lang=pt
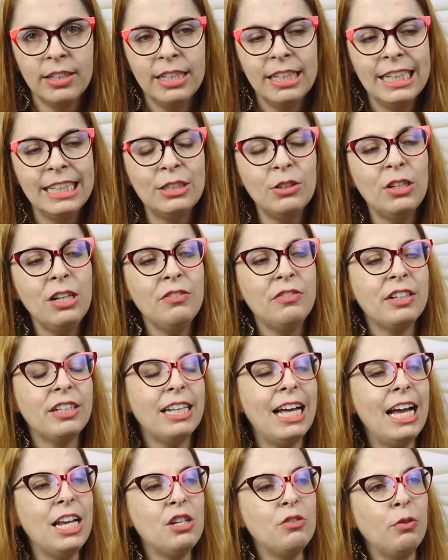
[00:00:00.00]
Então, na
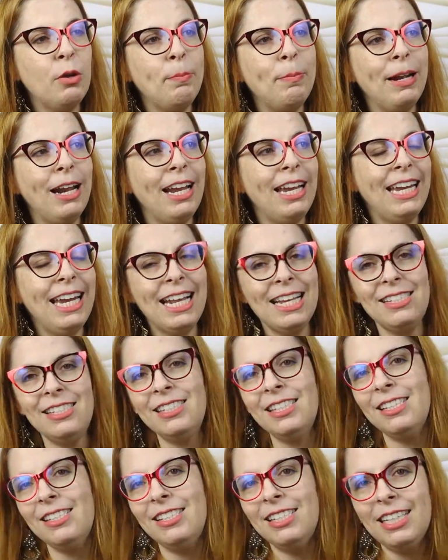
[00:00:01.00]
verdade, foi pela
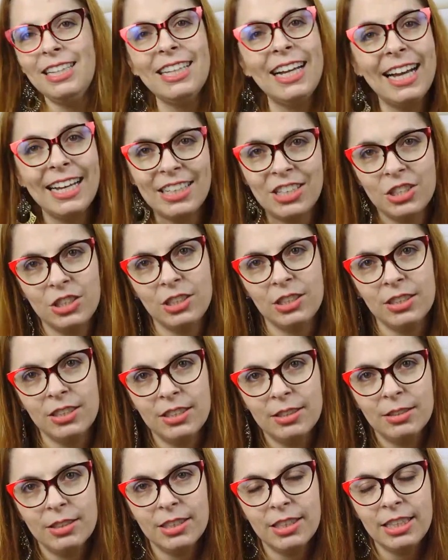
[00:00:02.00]
necessidade.
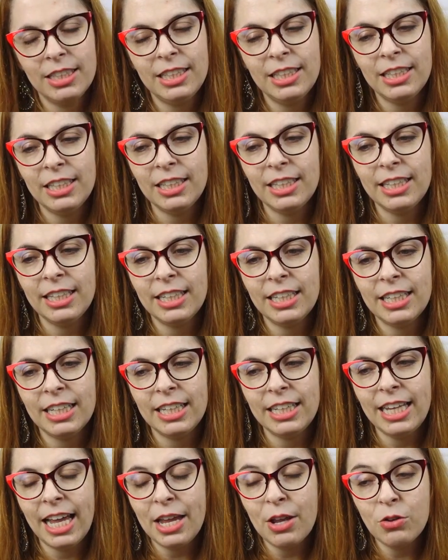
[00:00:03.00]
E,
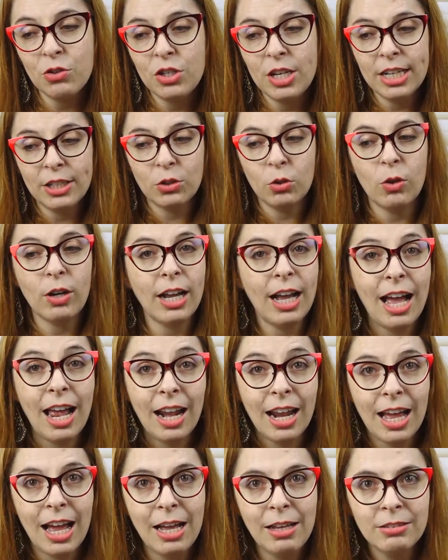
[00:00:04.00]
e aí eu tinha que tocar
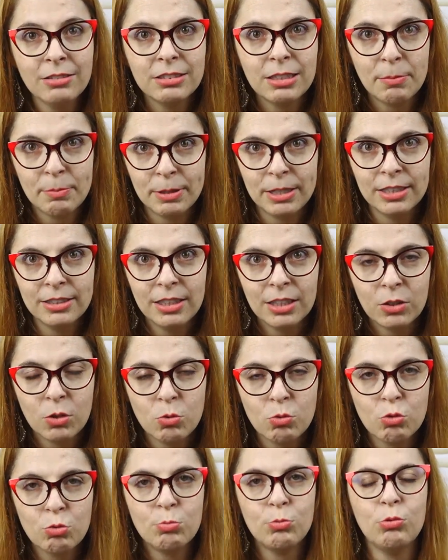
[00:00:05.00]
lá na banda com
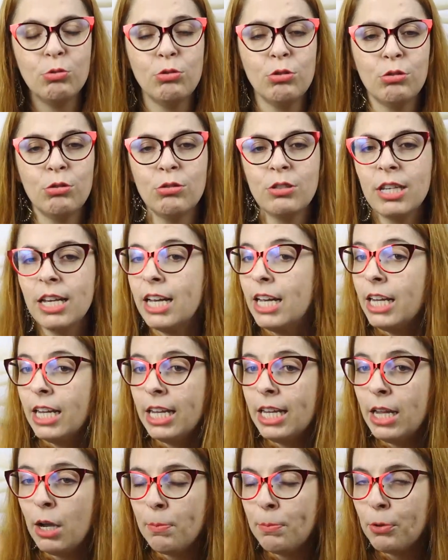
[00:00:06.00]
os músicos
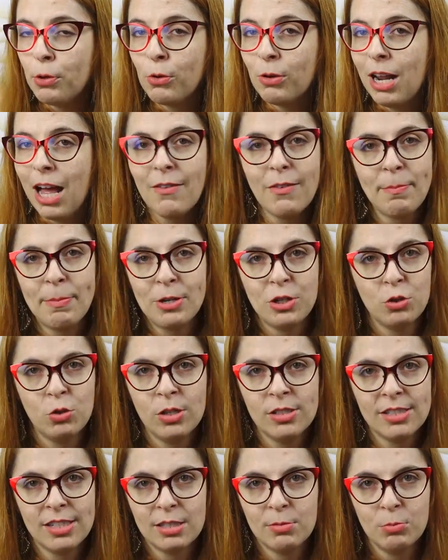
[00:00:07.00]
e eu procurava a partitura
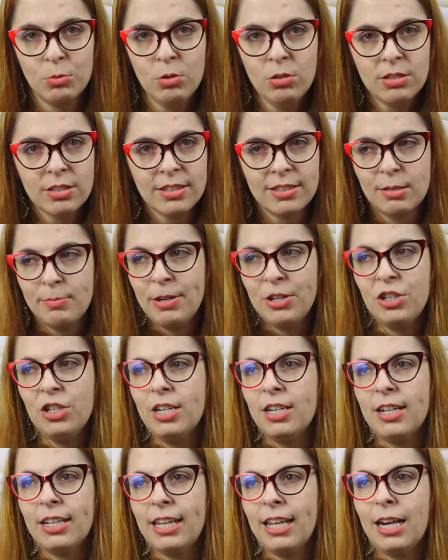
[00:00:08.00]
dessas músicas. Imagina,
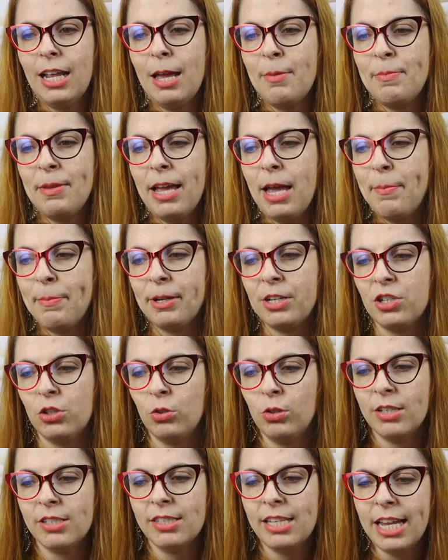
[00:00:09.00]
naquela é, minha época de
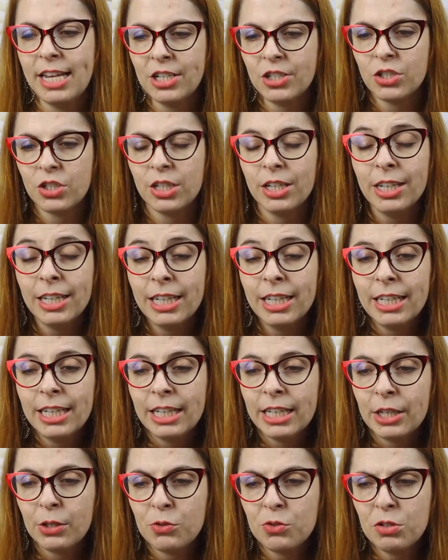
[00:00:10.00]
adolescente,
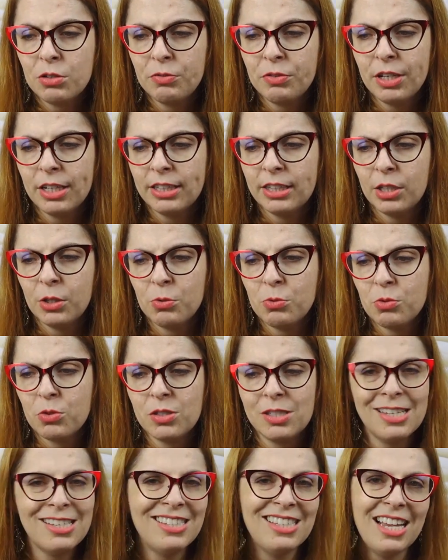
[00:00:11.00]
eu devia ter uns
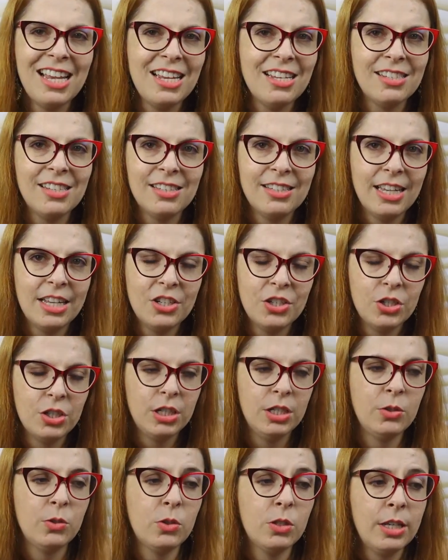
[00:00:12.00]
16, 17
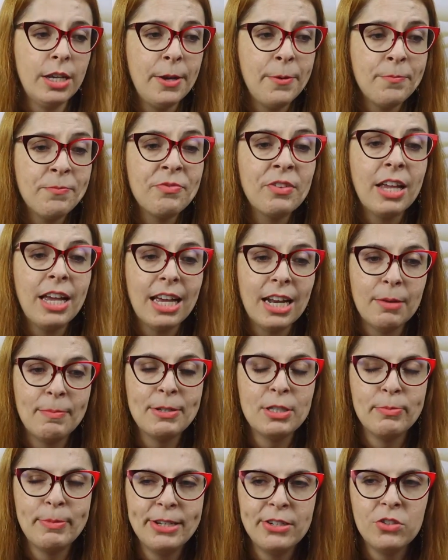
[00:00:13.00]
anos. Era
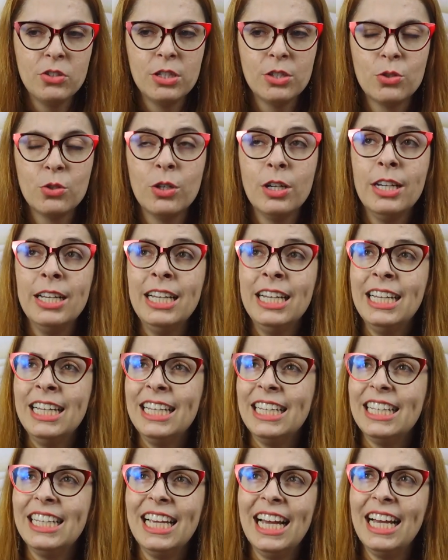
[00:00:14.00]
mais ou menos isso.
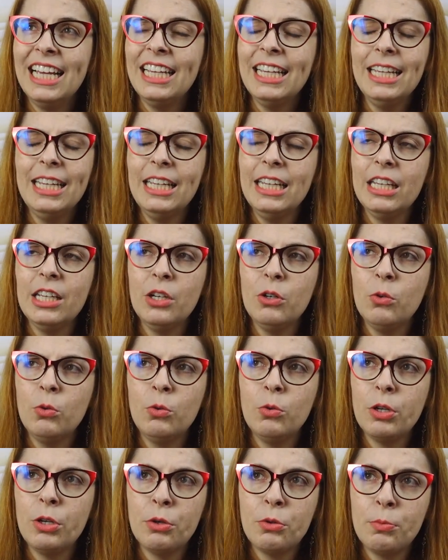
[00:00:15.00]
E aí
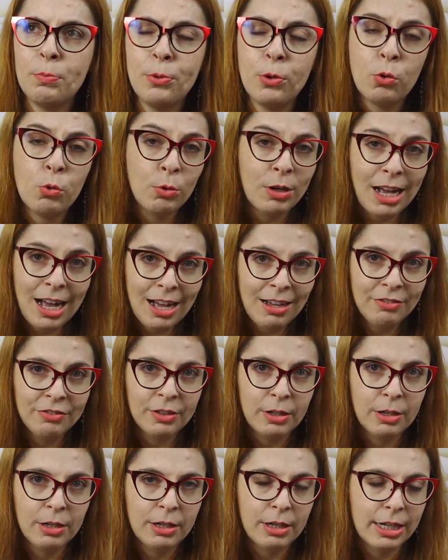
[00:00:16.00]
eu, eu
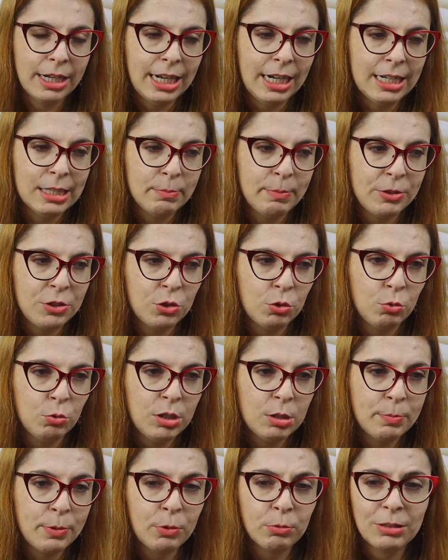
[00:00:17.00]
procurava aquelas
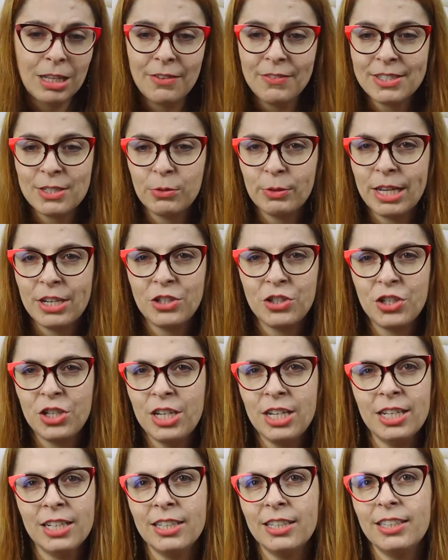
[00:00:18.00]
partituras, perguntava se alguém
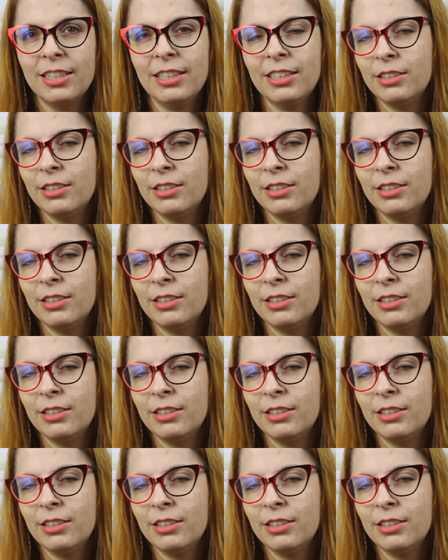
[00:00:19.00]
tinha.